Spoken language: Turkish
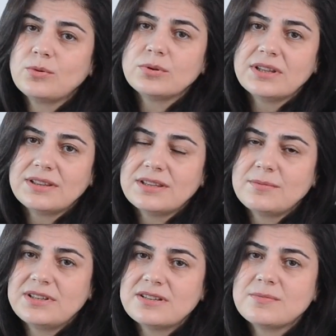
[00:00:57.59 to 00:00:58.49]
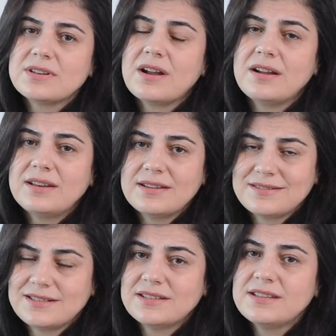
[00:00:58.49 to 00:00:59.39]
daha kullanılabilir bir hale
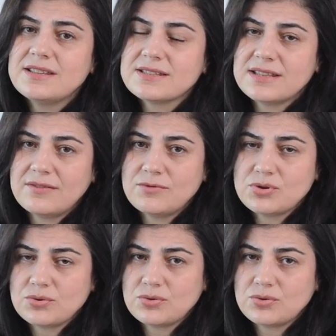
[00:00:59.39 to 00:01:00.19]
getirildi insan